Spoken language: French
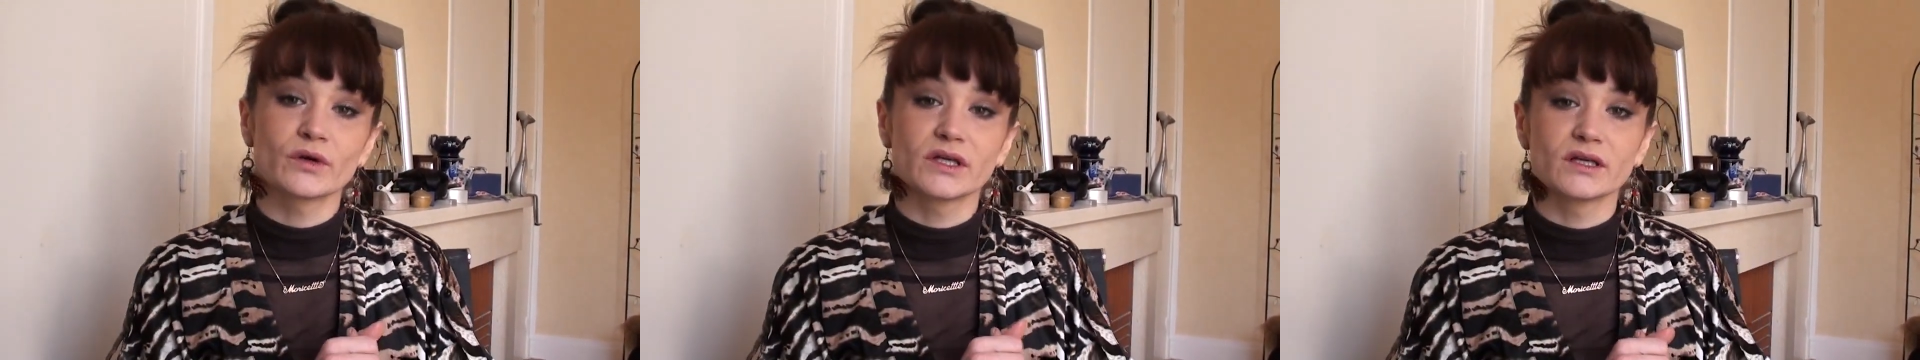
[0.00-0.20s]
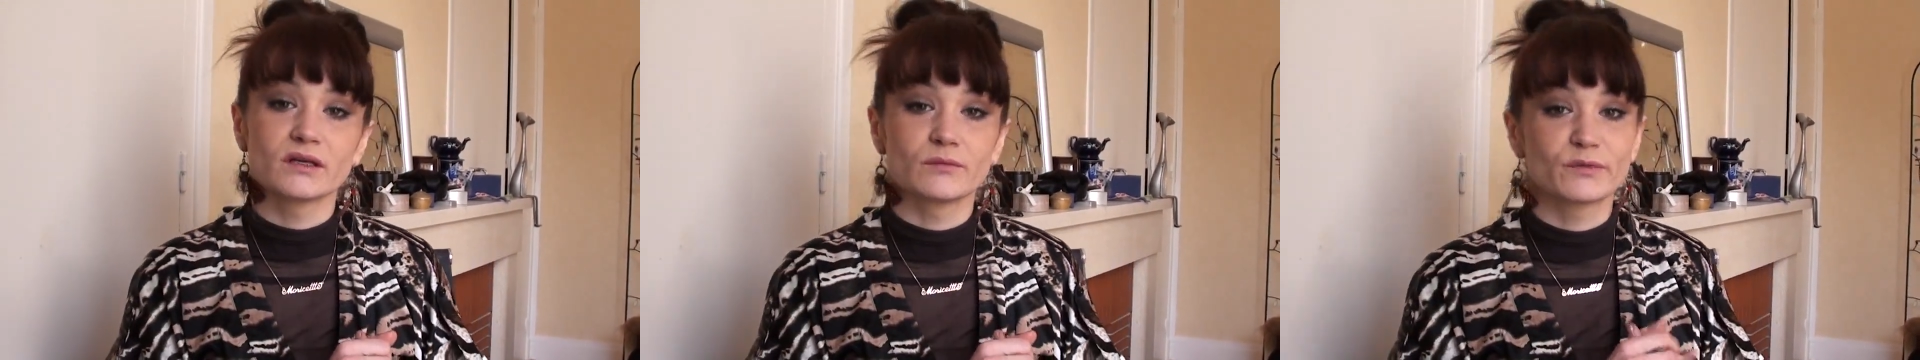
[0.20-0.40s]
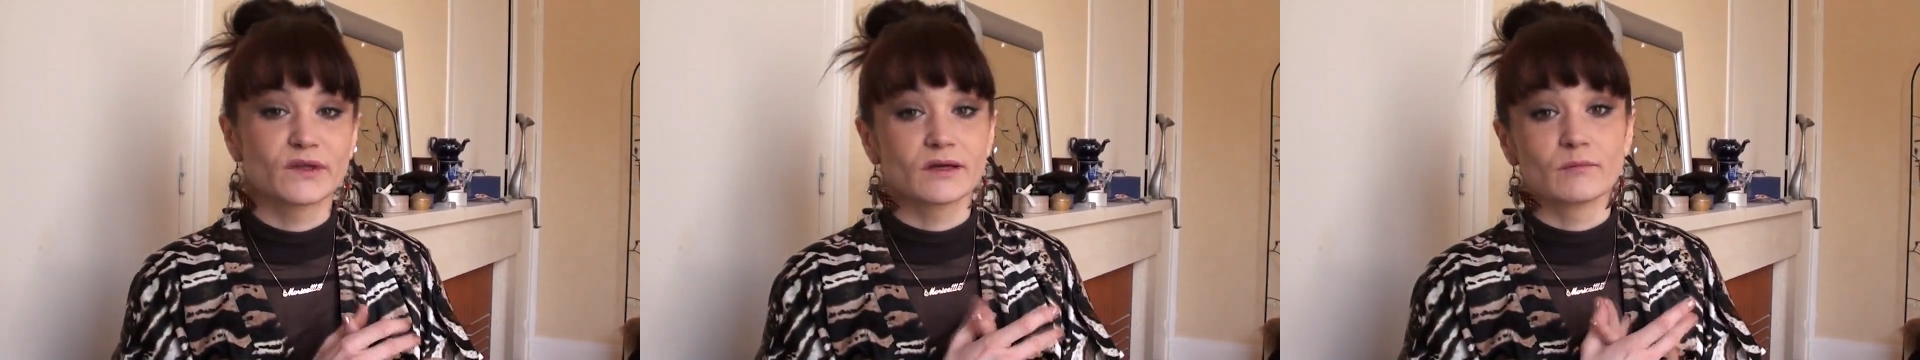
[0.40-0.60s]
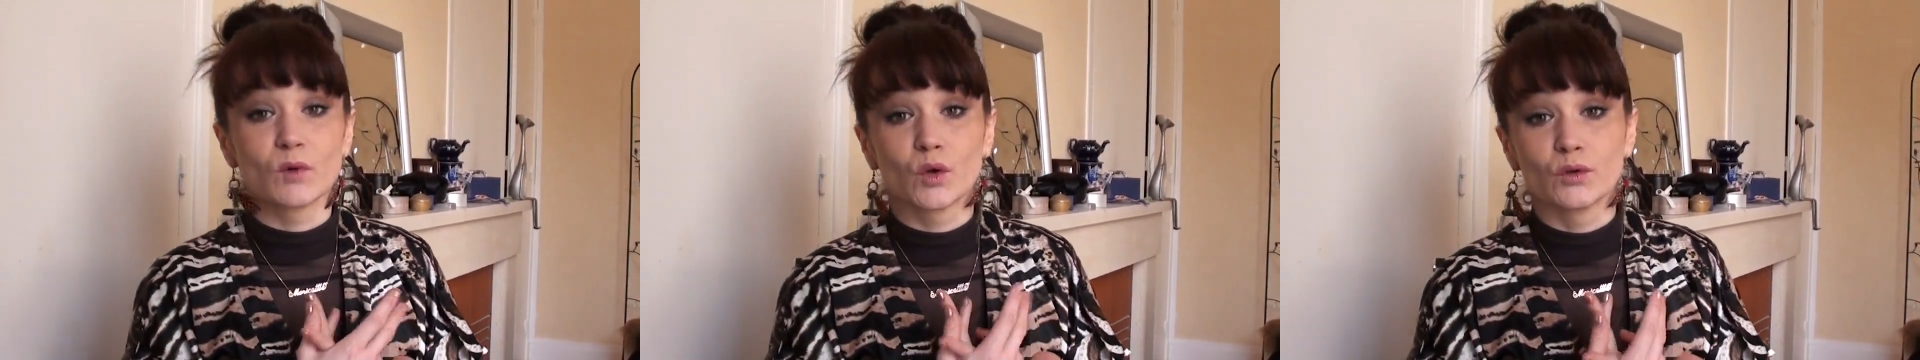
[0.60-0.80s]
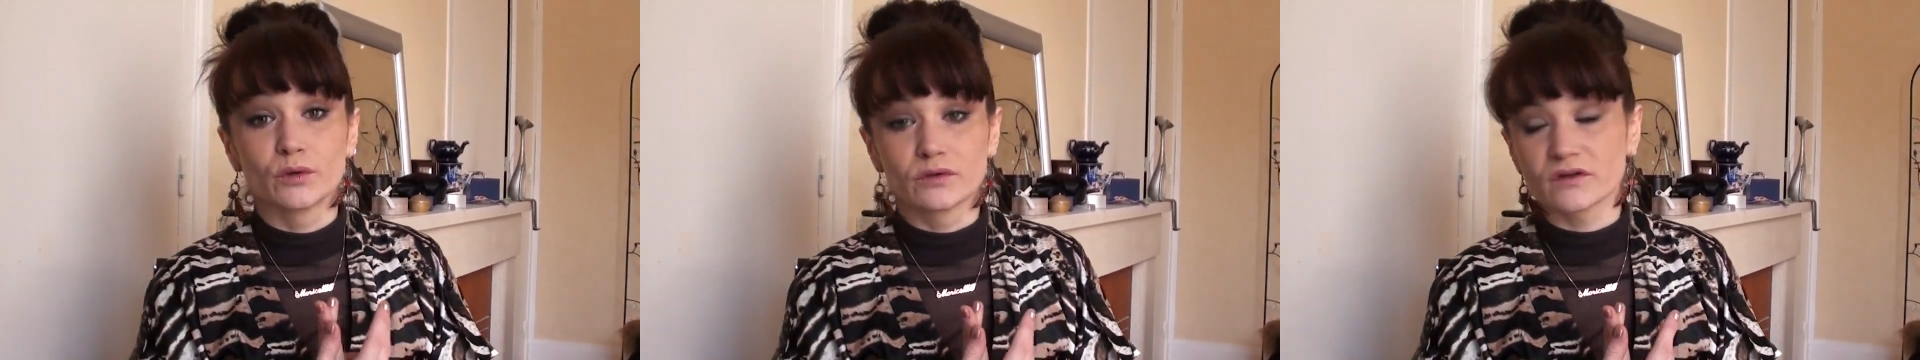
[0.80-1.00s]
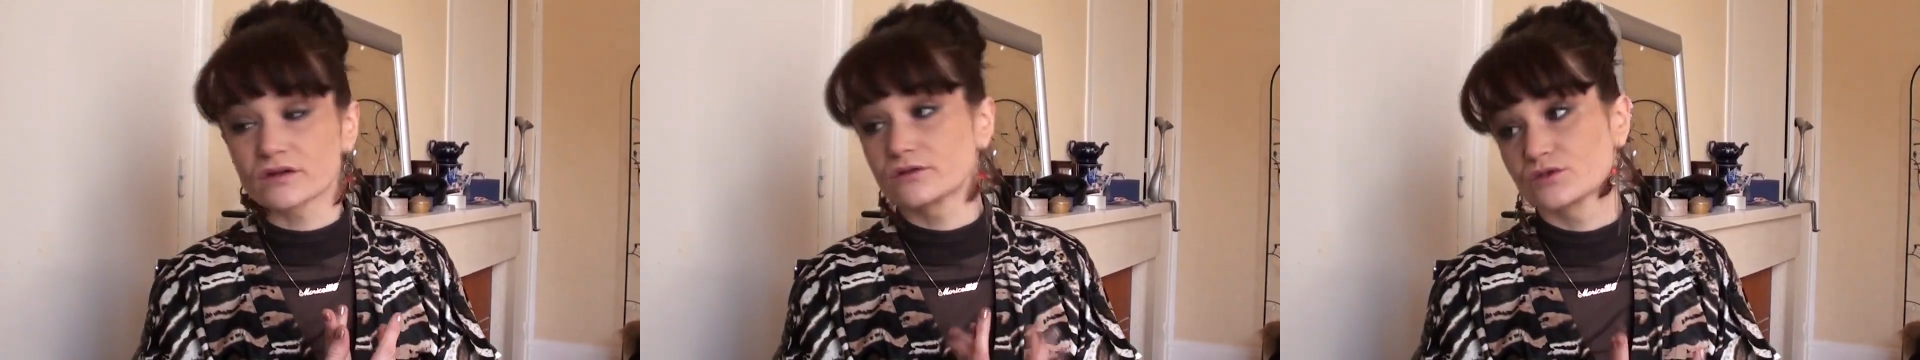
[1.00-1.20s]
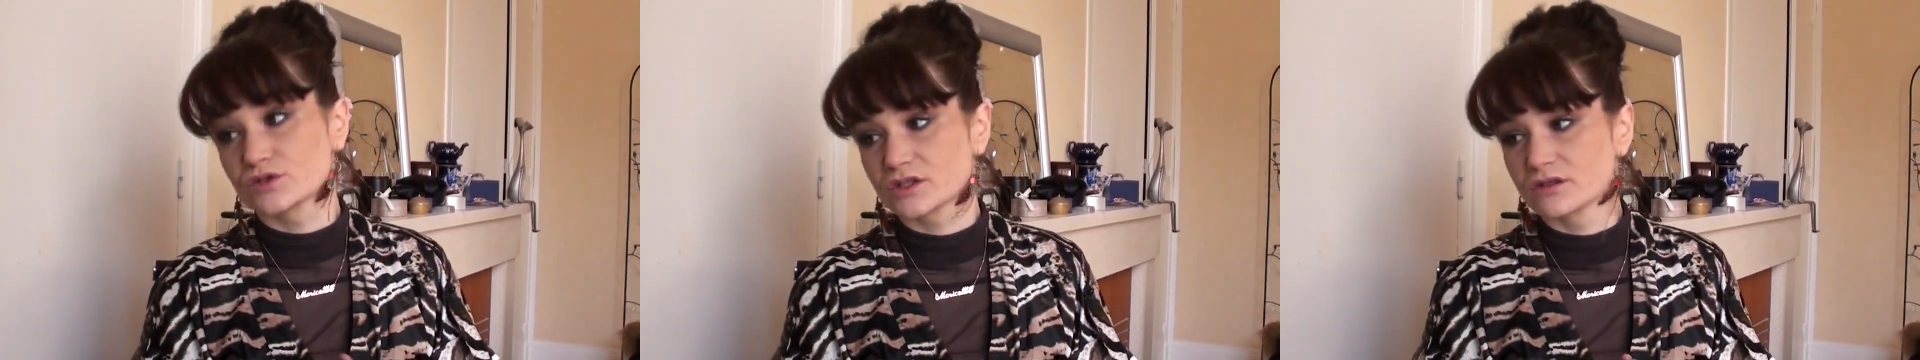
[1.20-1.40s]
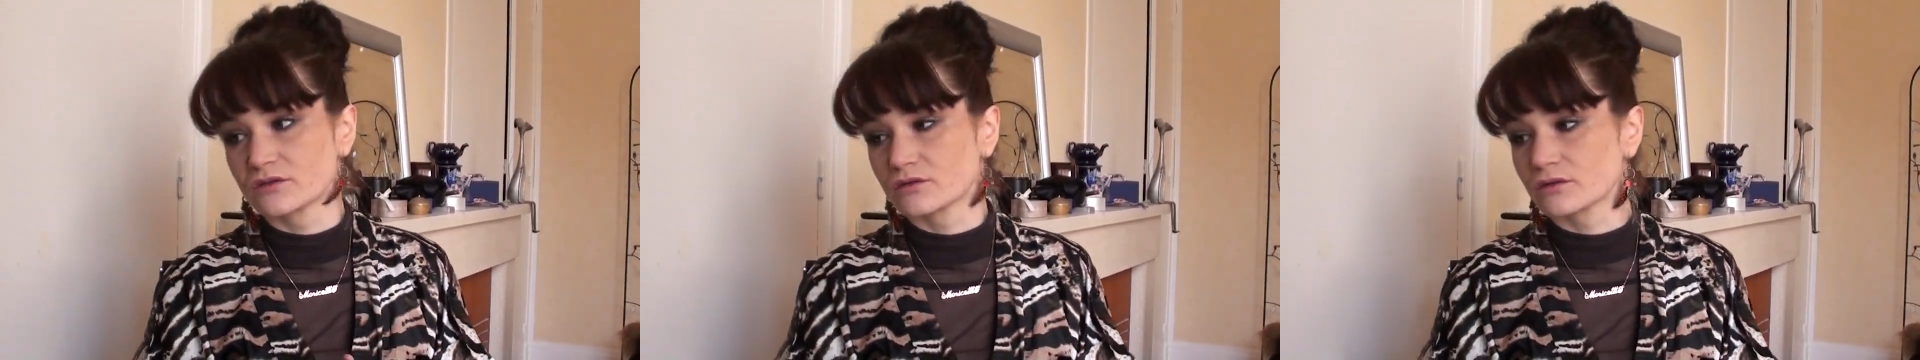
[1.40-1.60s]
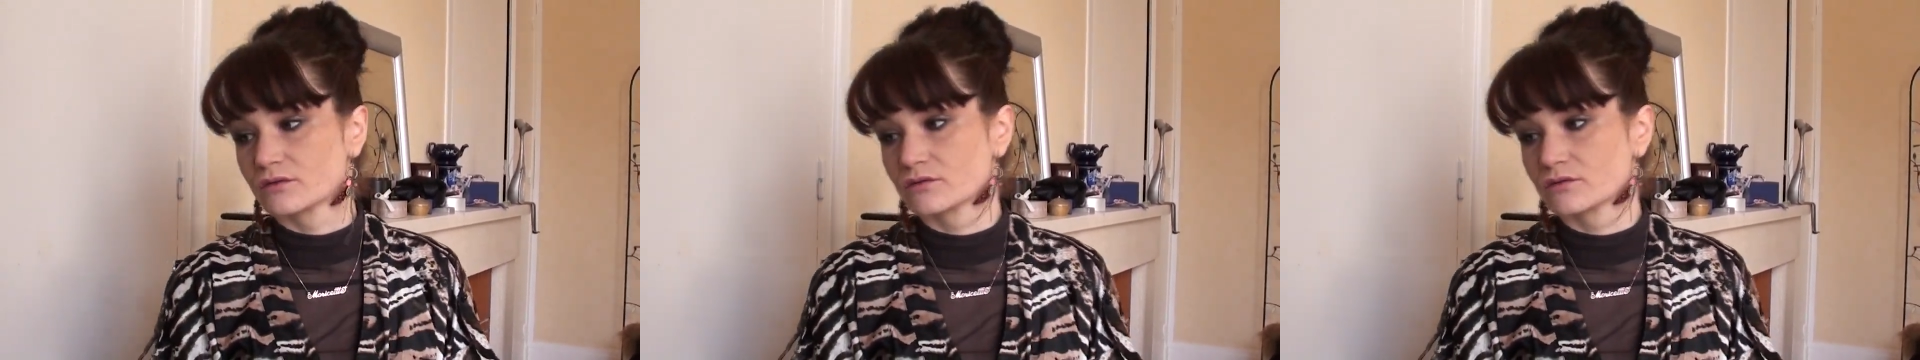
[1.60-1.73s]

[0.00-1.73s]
les pigments neutres de chez eux.